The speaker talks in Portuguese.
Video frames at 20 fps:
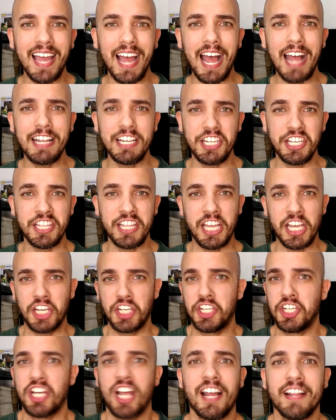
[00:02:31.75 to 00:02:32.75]
A Nina é
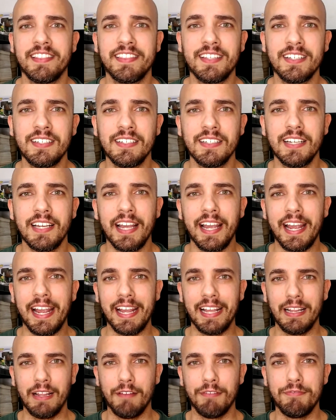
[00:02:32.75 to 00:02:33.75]
chata,
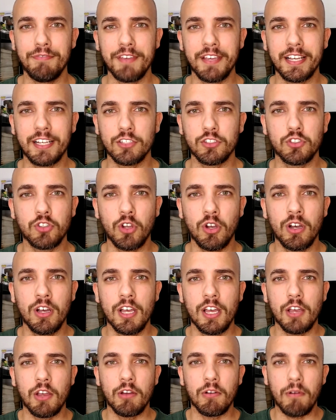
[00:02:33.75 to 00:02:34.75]
ela fica só
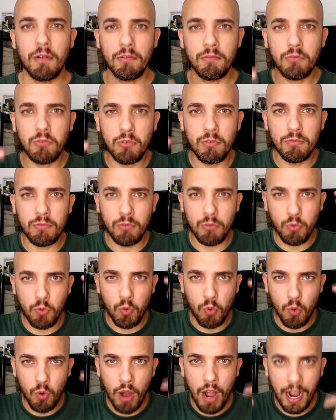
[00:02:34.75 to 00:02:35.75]

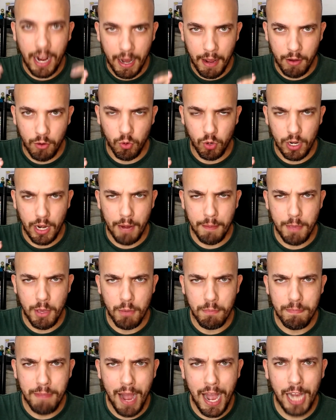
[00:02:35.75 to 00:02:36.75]
com o olhar
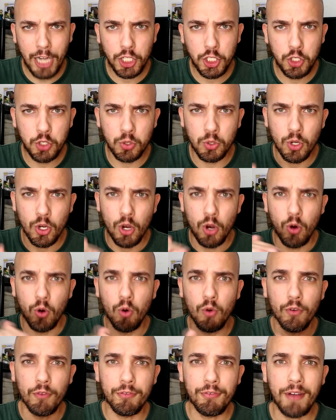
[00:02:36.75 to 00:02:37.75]
meio baixo,
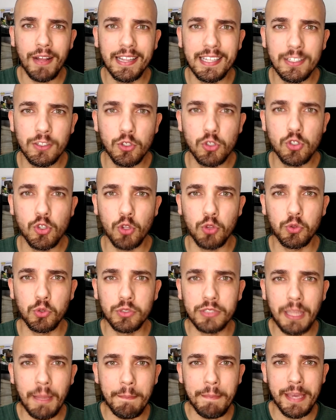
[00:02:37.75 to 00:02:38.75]
ou falando
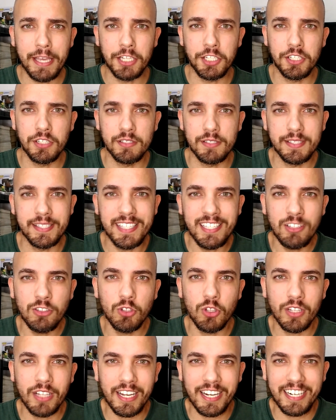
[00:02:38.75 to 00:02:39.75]
soturnamente, sim,
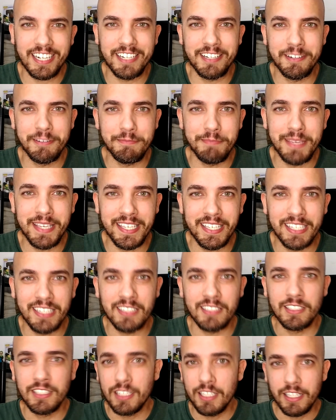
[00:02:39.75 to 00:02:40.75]
dona
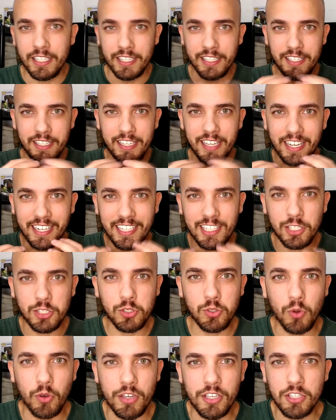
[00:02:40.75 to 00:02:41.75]
Carminha, e, e aquele
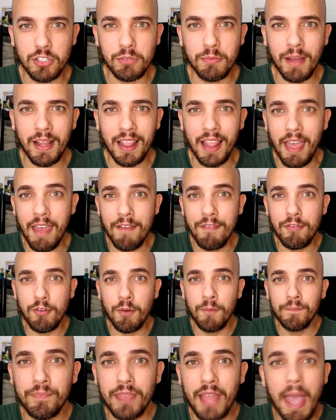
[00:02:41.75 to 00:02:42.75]
sorriso
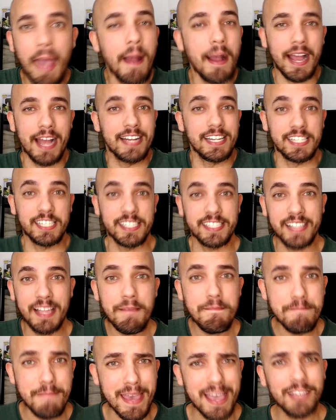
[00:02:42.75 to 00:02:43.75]
maléfico. A, a, gente
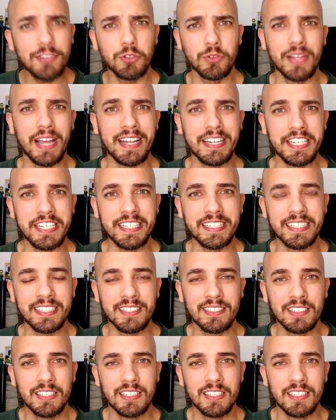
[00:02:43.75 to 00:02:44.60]
tem medo da Nina.